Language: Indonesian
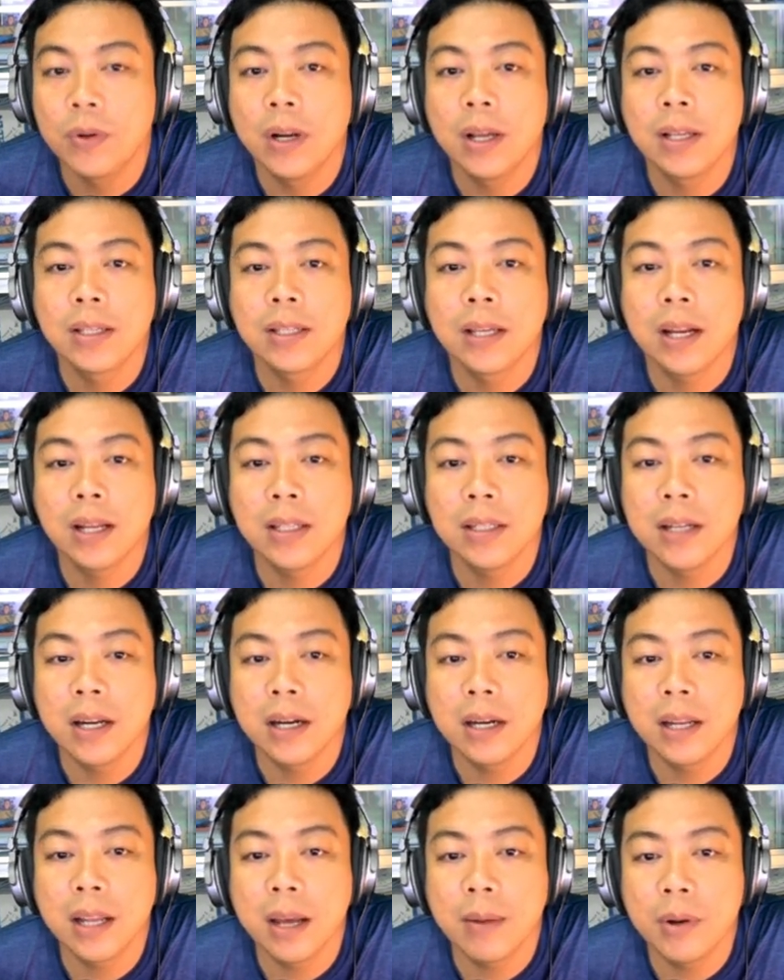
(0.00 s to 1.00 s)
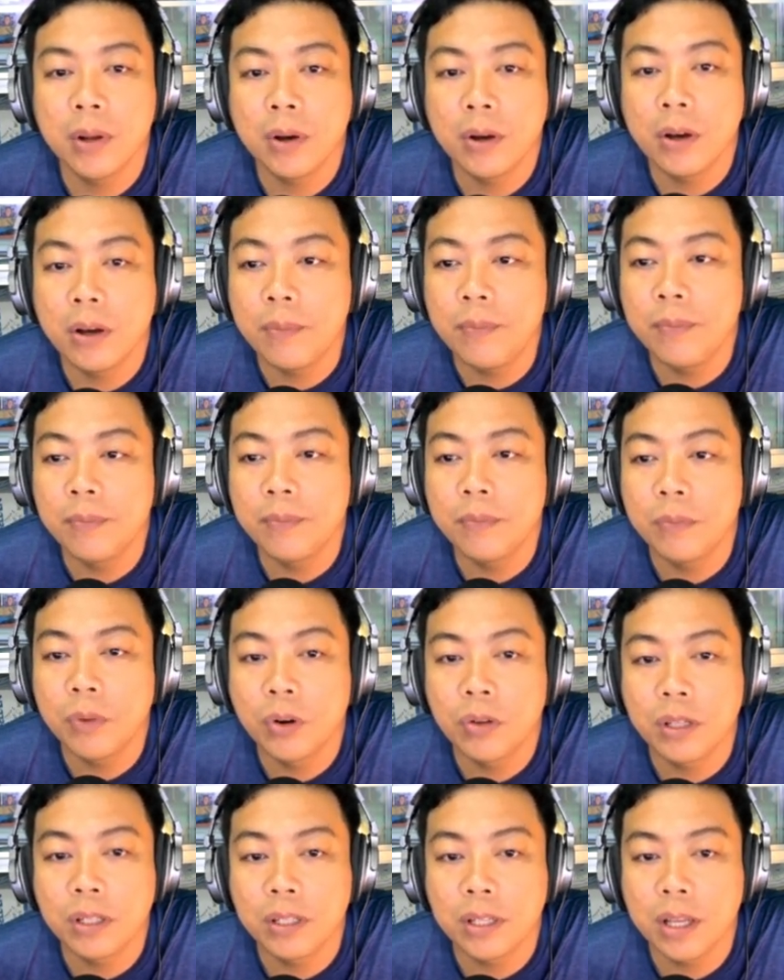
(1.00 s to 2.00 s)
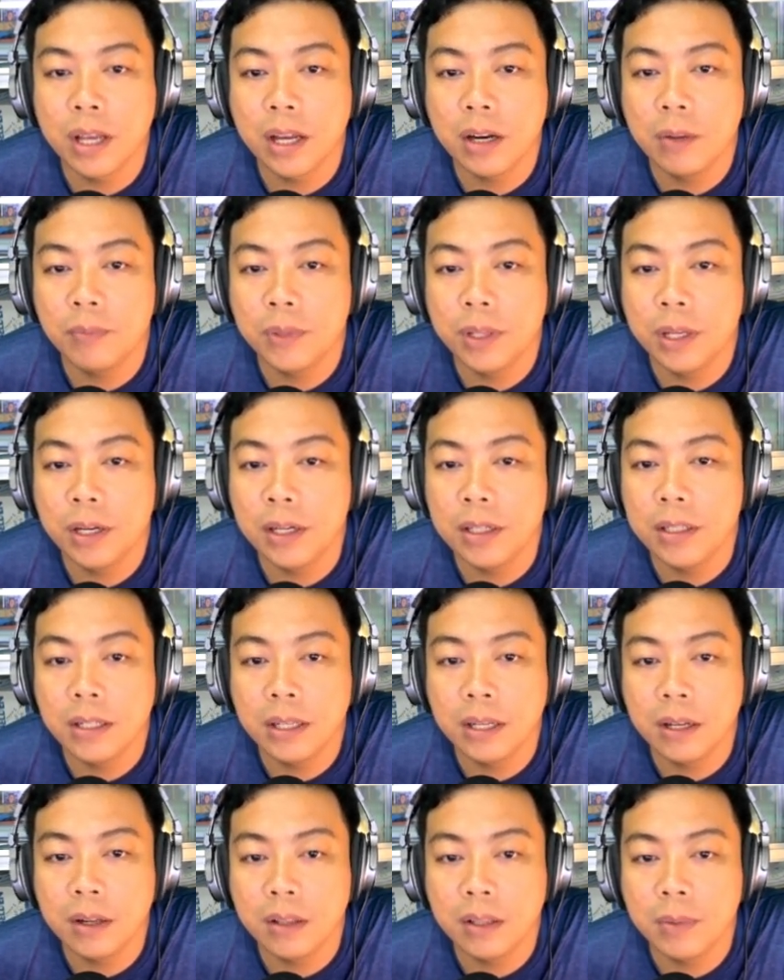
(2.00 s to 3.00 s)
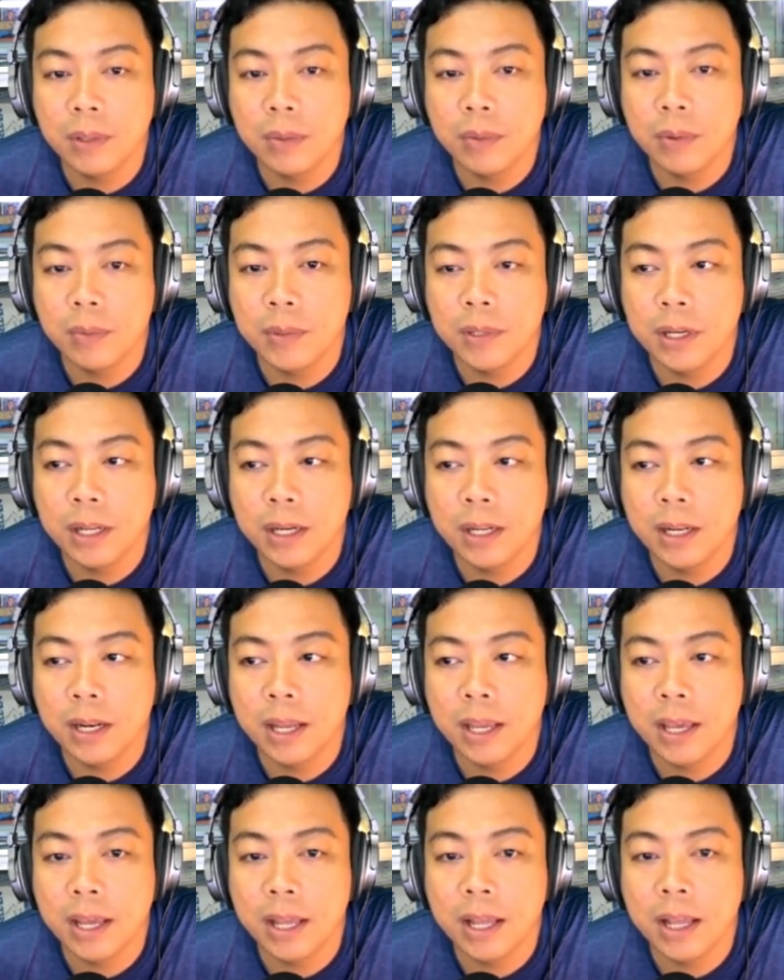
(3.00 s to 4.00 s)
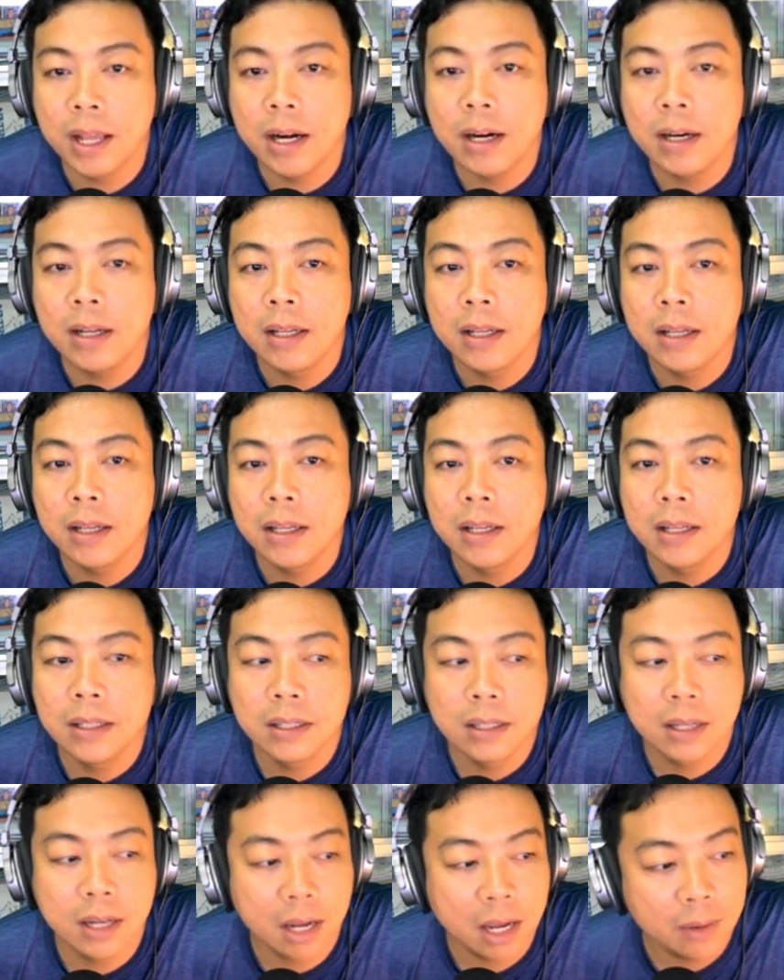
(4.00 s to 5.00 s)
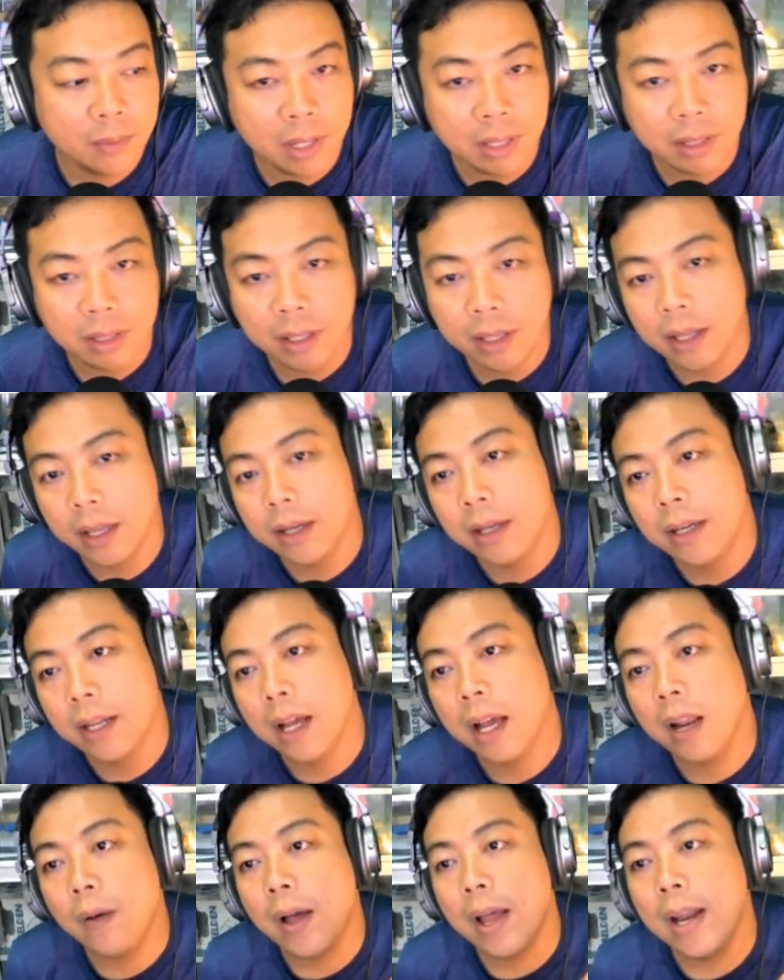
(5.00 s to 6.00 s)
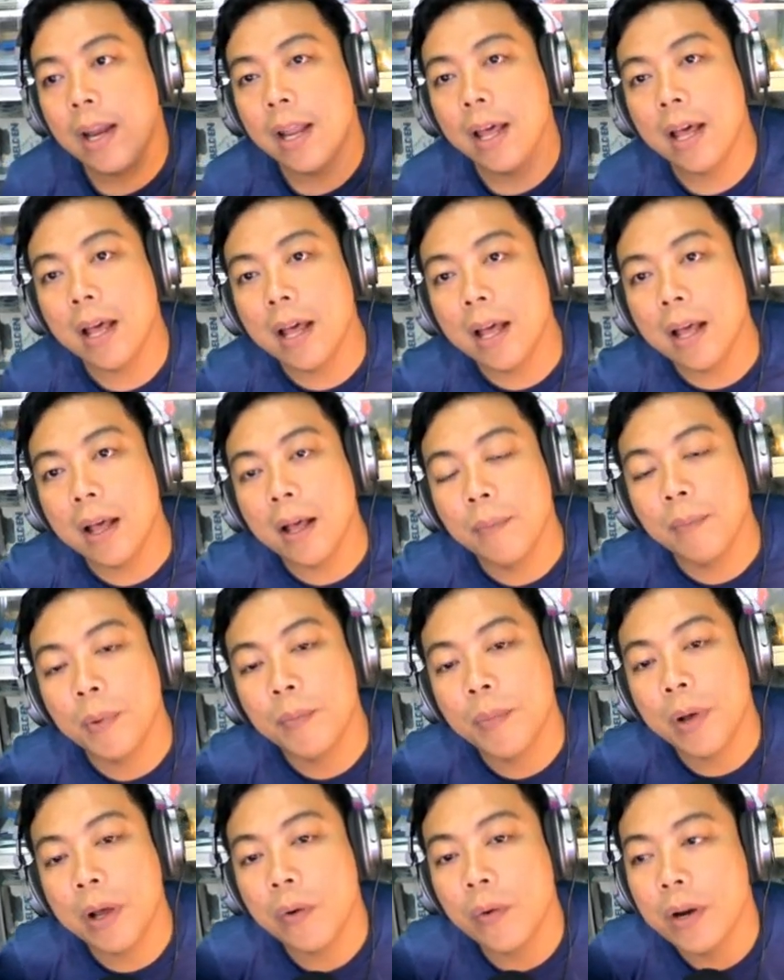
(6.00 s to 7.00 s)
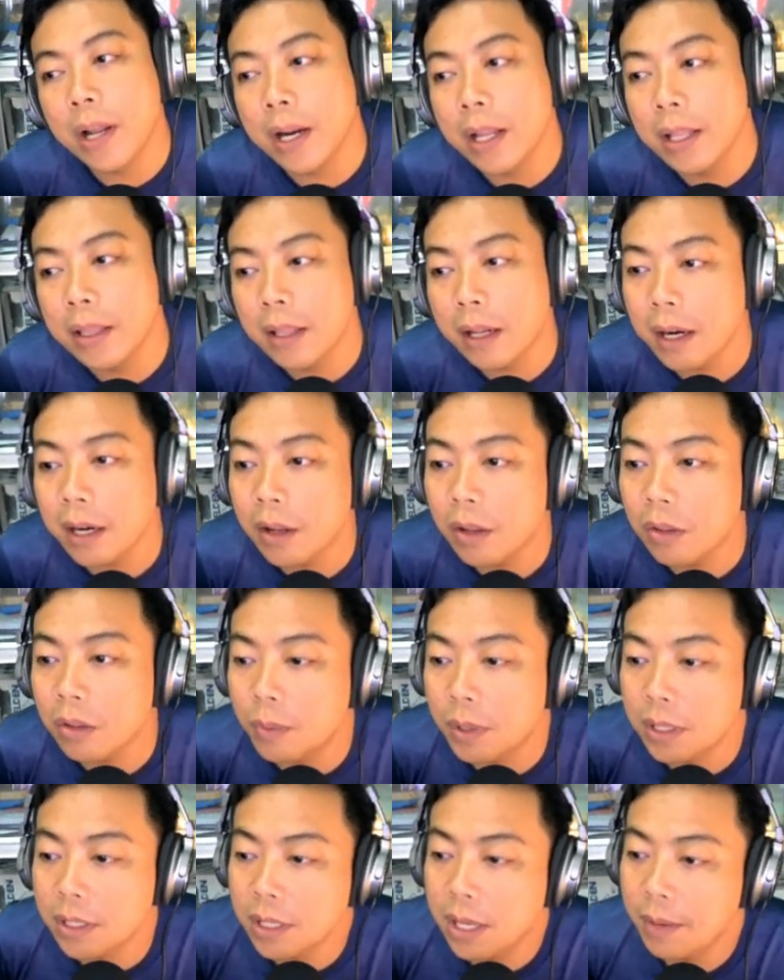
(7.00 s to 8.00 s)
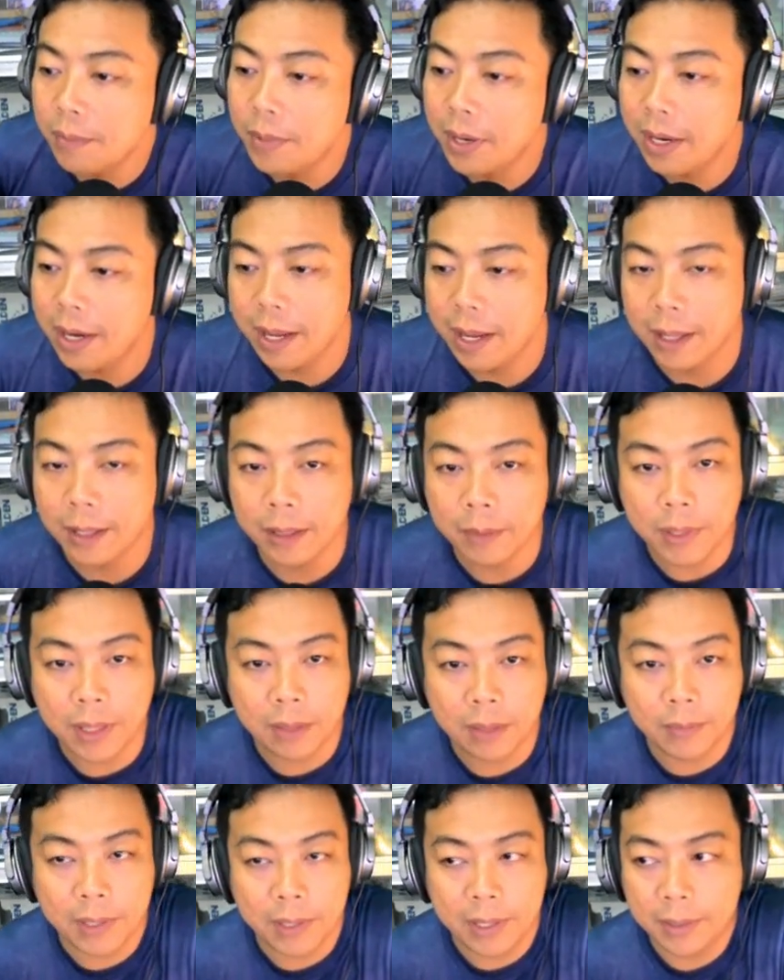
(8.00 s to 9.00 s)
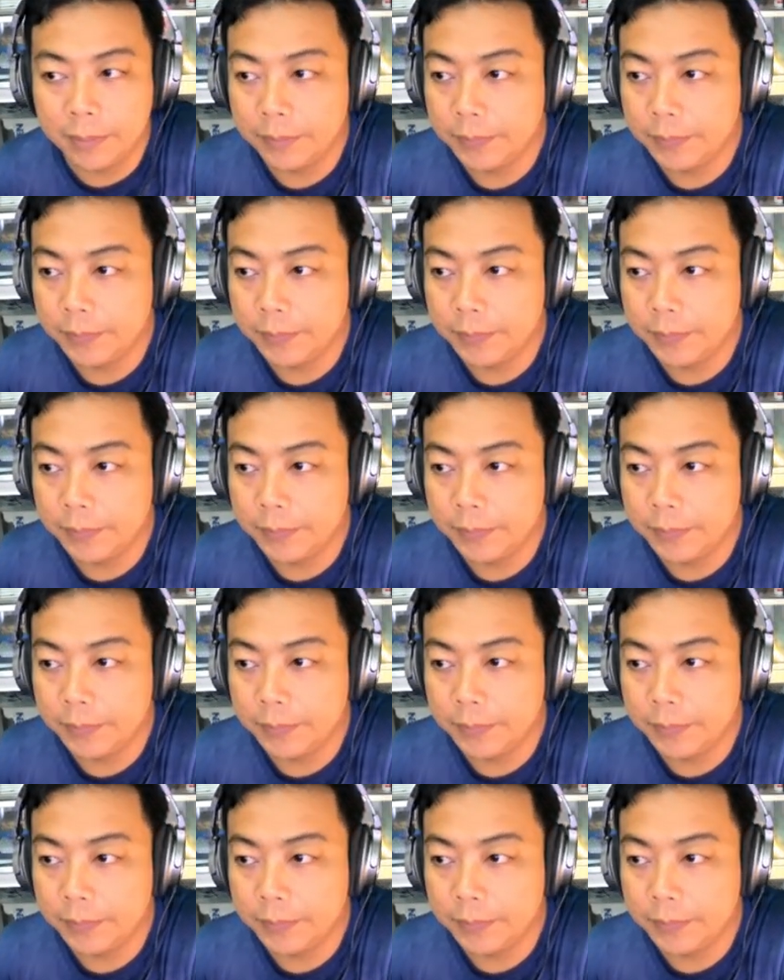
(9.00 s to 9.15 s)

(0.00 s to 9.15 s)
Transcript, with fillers: Nah, sekarang sedang diadopt, prosesnya adopting di sini kalau teman-teman bisa lihat di layar, sedang updating. Dia kalau ada pembaruan dari internet dia otomatis update ya, teman-teman.